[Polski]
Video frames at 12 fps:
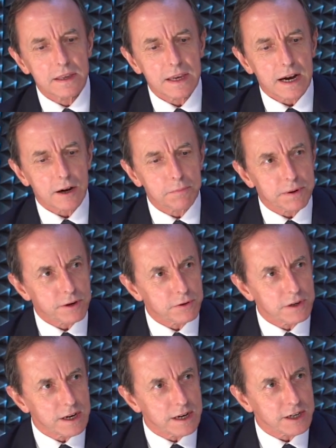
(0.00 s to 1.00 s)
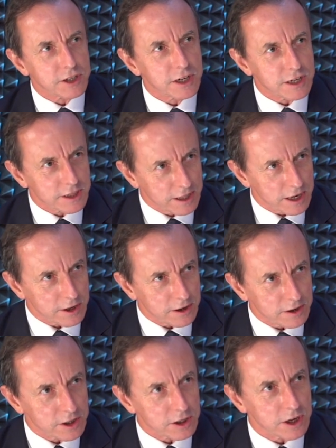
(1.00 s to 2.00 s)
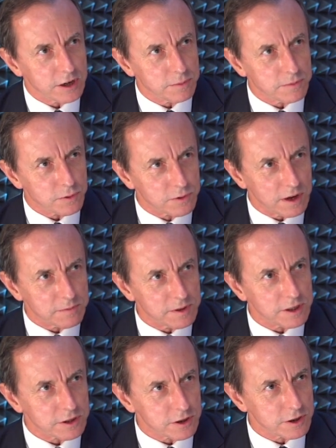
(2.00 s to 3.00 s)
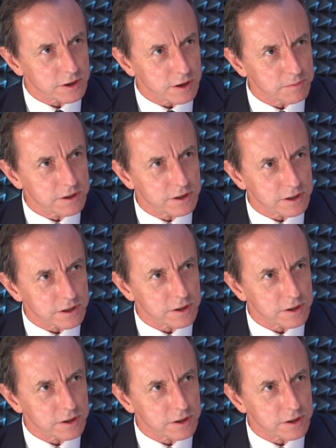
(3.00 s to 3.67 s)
jak operuję, leczę jednego. Jeżeli uda mi się coś zrobić